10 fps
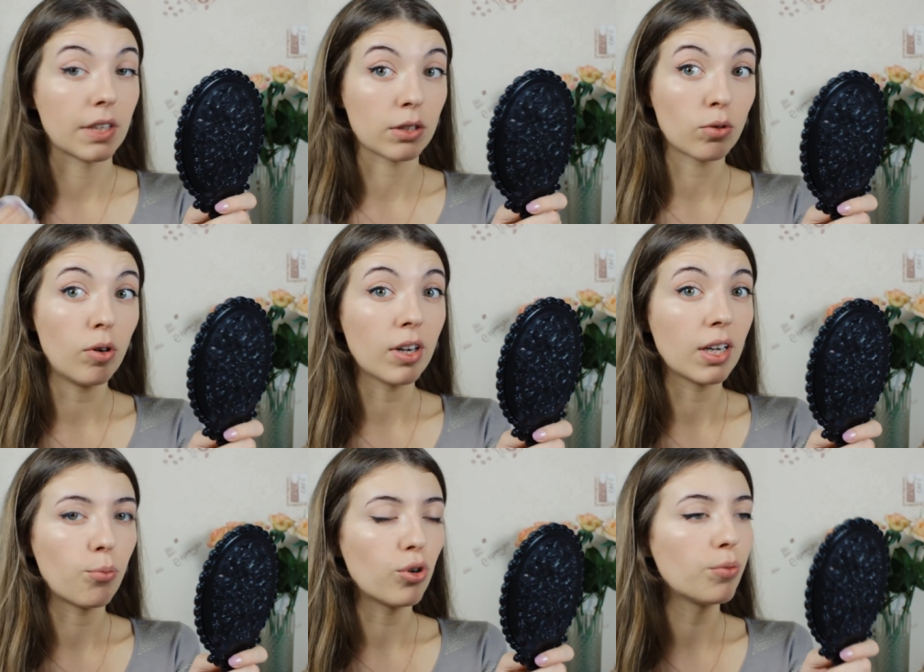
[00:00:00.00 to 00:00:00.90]
Насколько
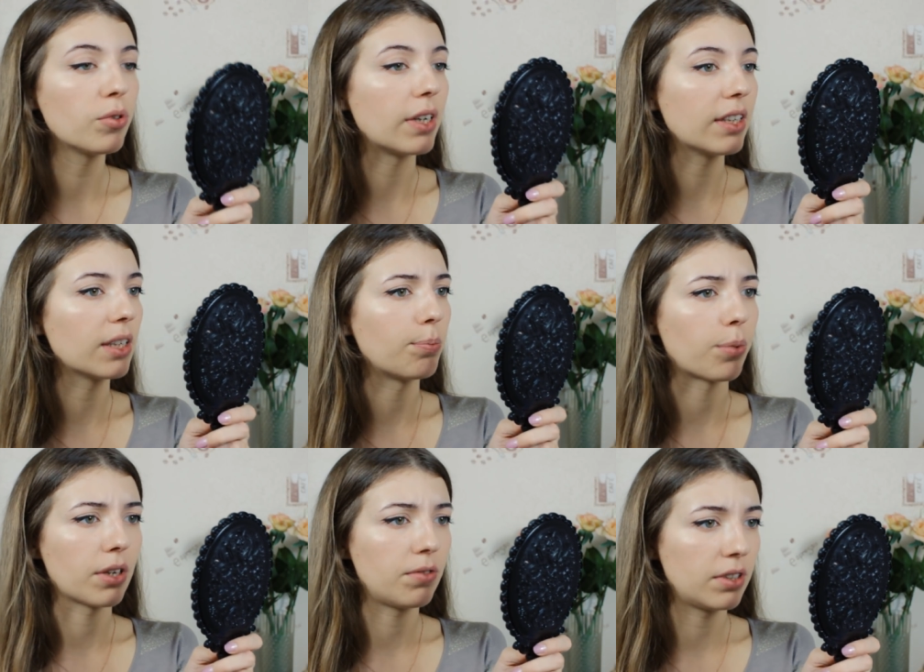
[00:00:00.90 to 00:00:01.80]
я помню, это
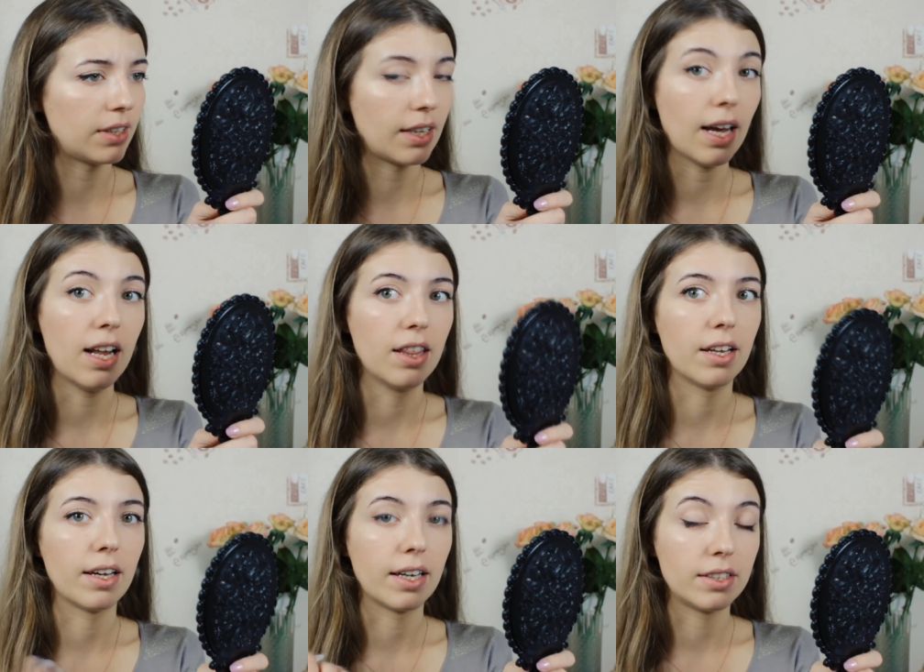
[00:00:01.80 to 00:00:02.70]

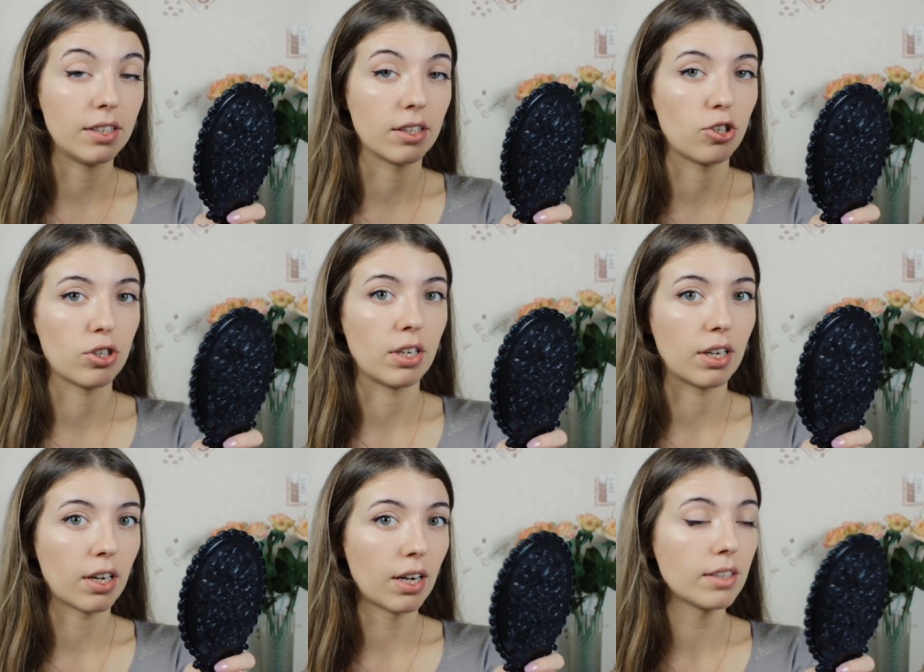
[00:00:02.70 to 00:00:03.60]
профессиональная
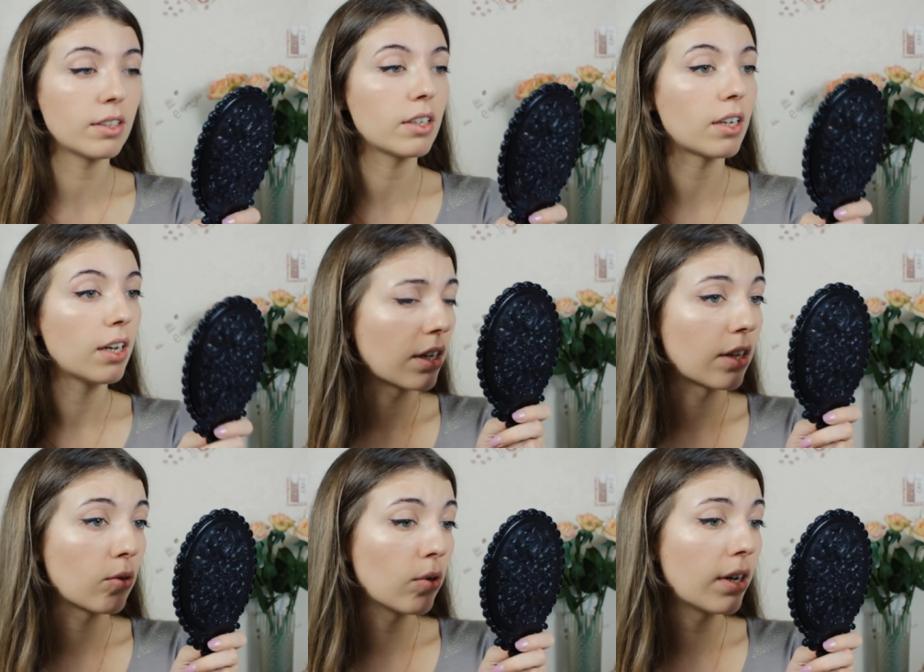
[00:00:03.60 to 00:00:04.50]
оттеночная краска,
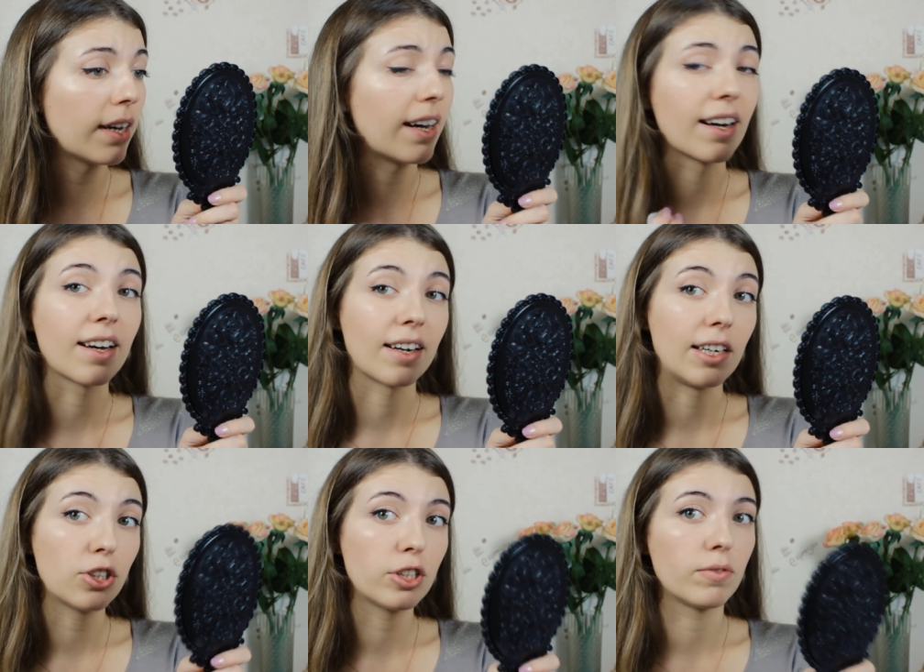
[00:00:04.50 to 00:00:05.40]
которая
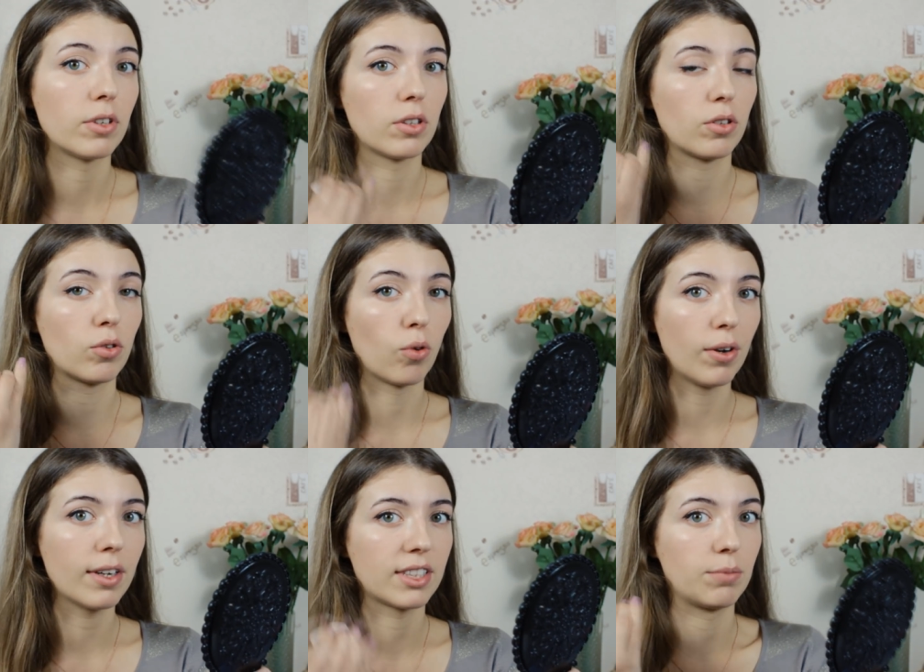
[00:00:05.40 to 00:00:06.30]
окрашивает
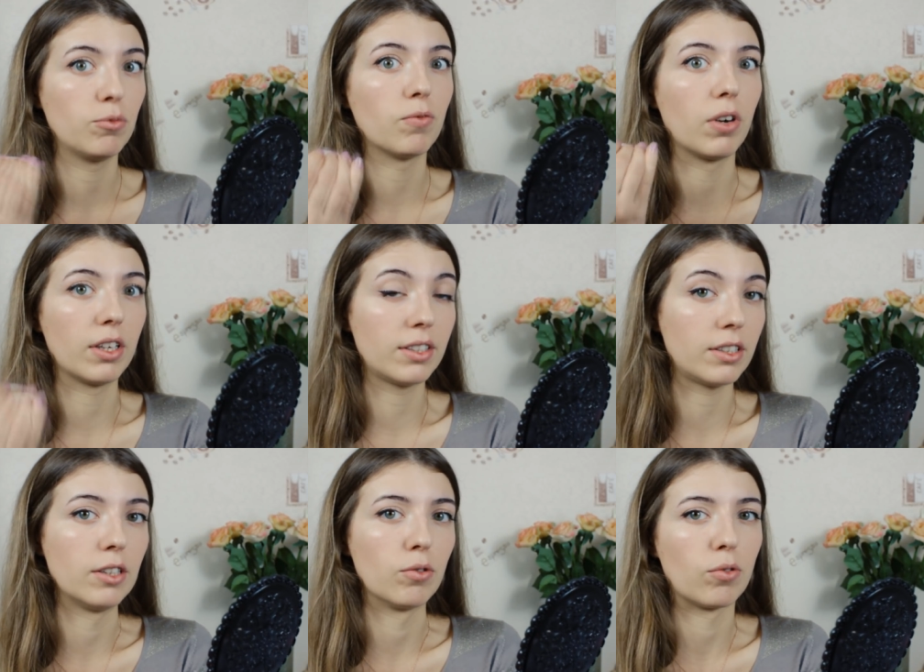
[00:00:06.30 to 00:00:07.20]
только саму
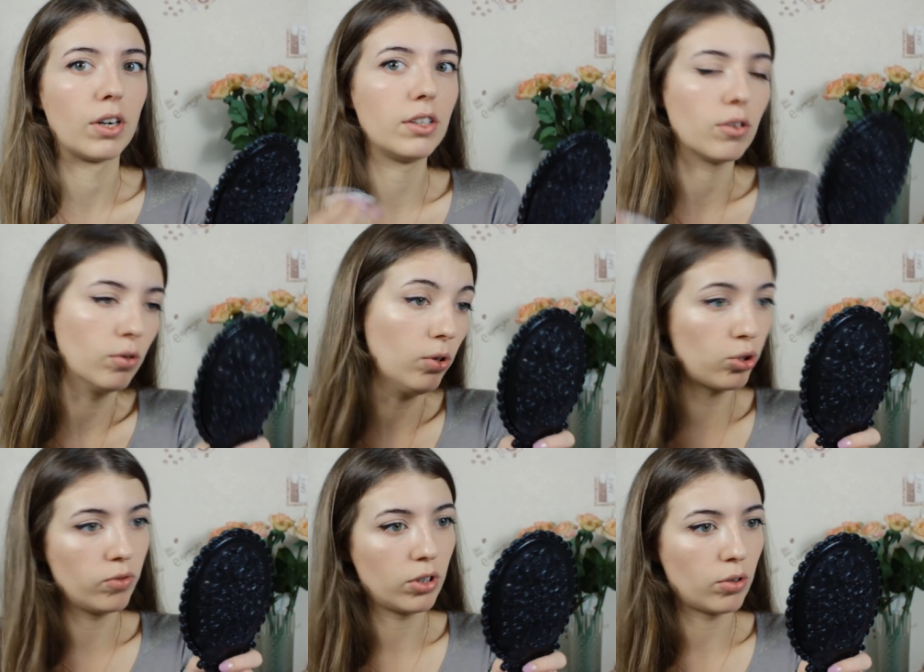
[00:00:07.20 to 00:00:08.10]
волосинку, а не
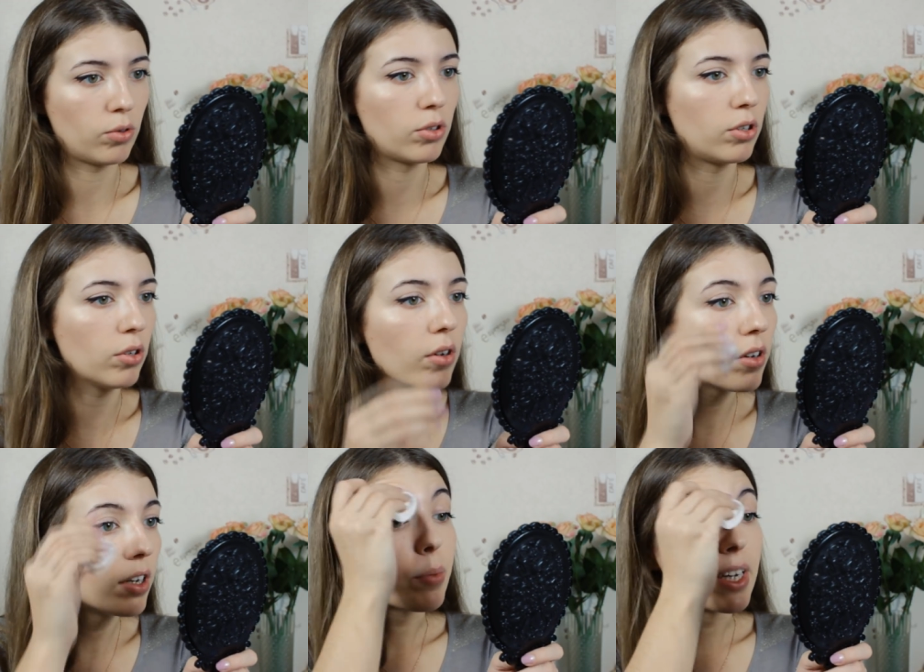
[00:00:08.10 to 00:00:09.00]
кожу вокруг нее.
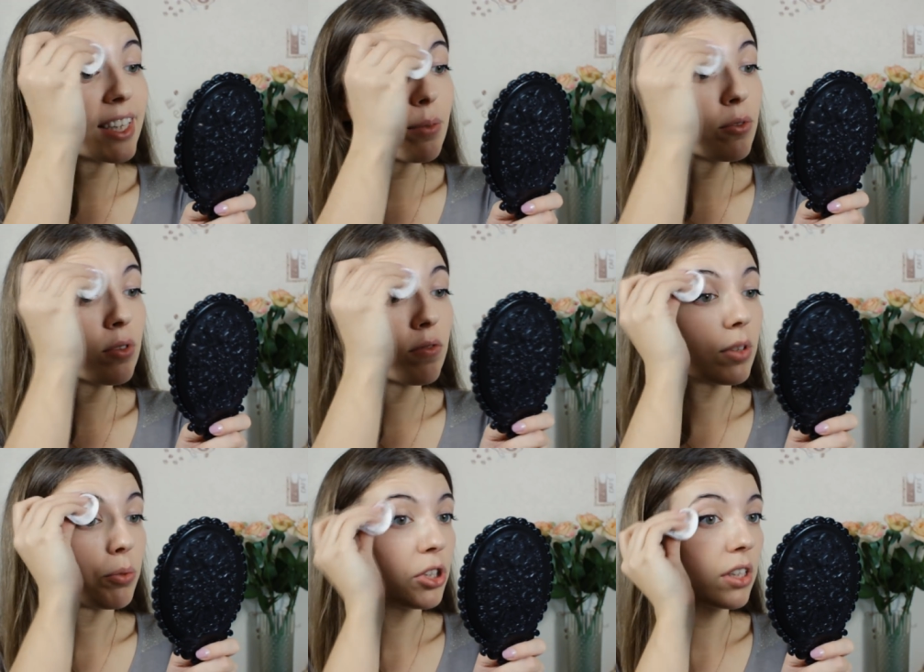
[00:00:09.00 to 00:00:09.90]
Поэтому
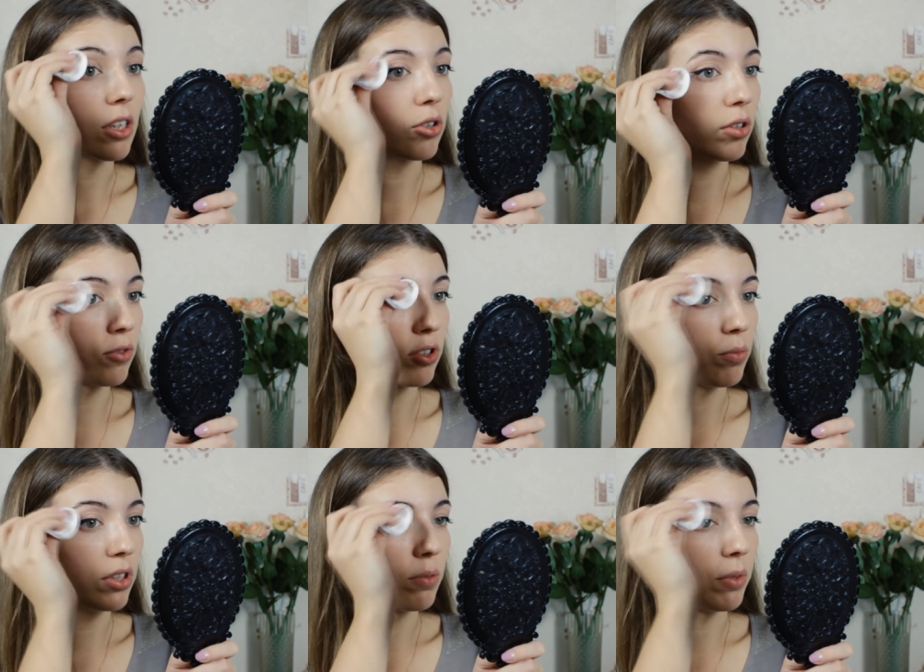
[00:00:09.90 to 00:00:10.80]
вообще должно все
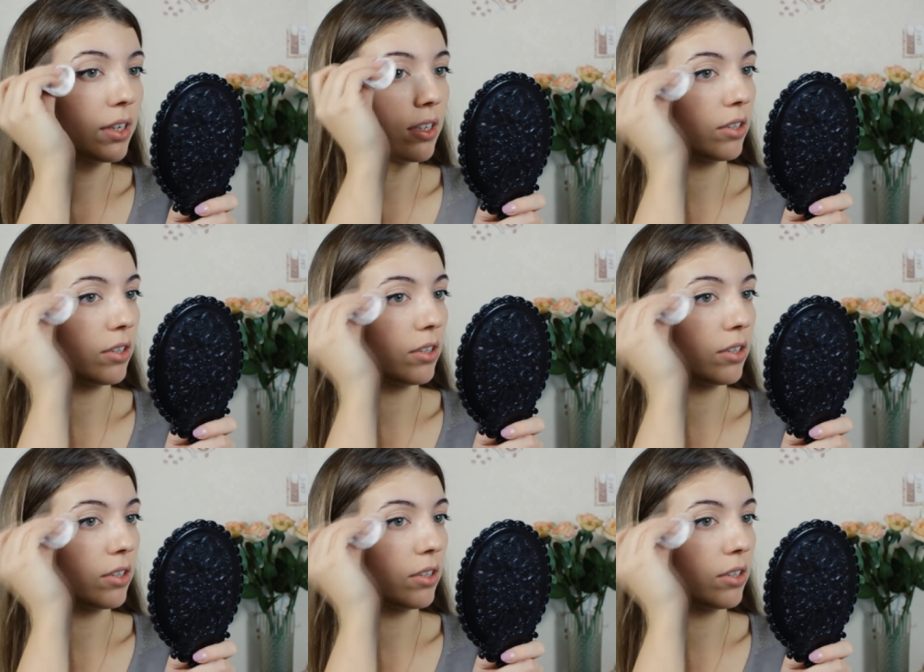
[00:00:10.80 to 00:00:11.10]
быть мега